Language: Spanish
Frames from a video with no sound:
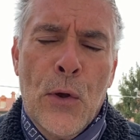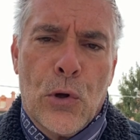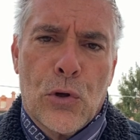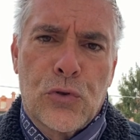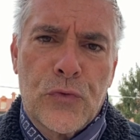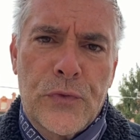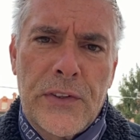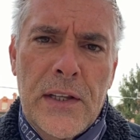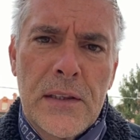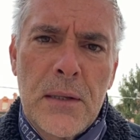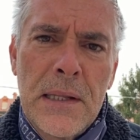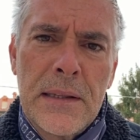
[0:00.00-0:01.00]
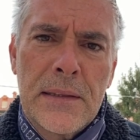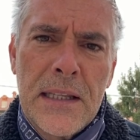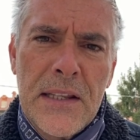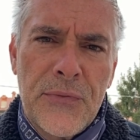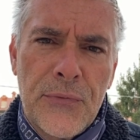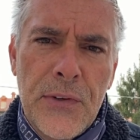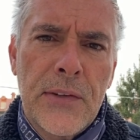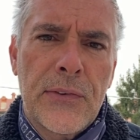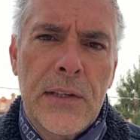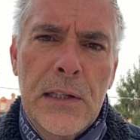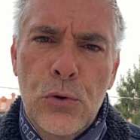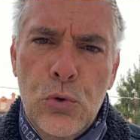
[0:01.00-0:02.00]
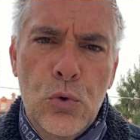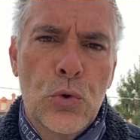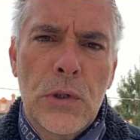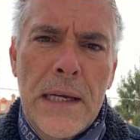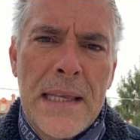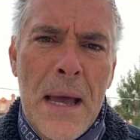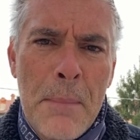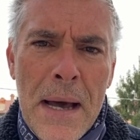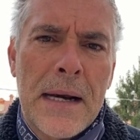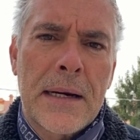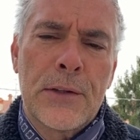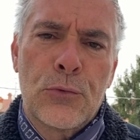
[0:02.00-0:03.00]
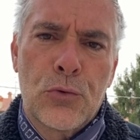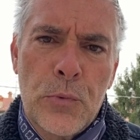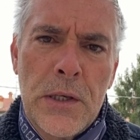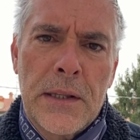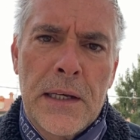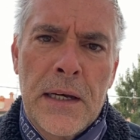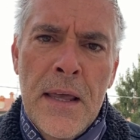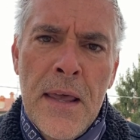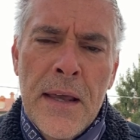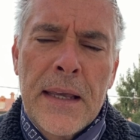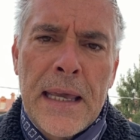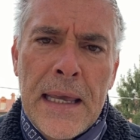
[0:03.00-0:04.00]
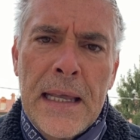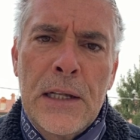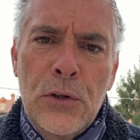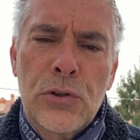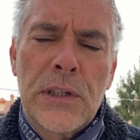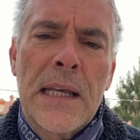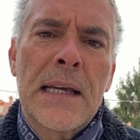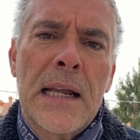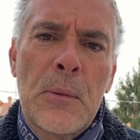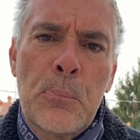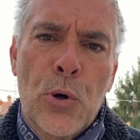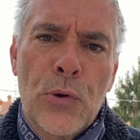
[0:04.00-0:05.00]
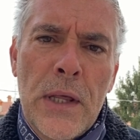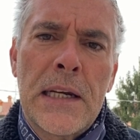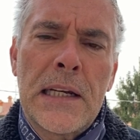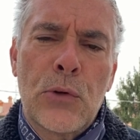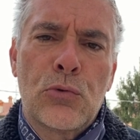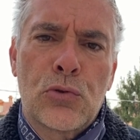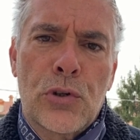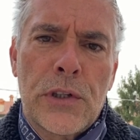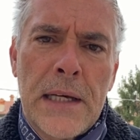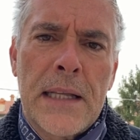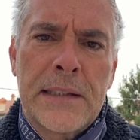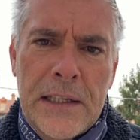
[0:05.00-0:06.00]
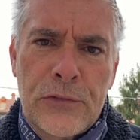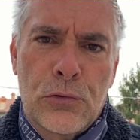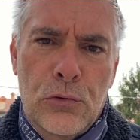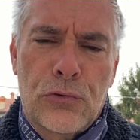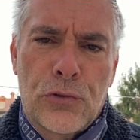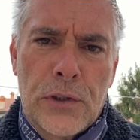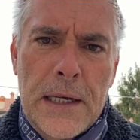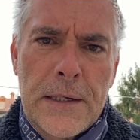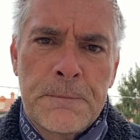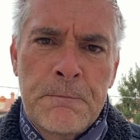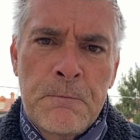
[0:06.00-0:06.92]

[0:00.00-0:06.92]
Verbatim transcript: lo suficientemente difícil, dura y amarga en tu vida que Él no tenga el poder y la autoridad de solucionar.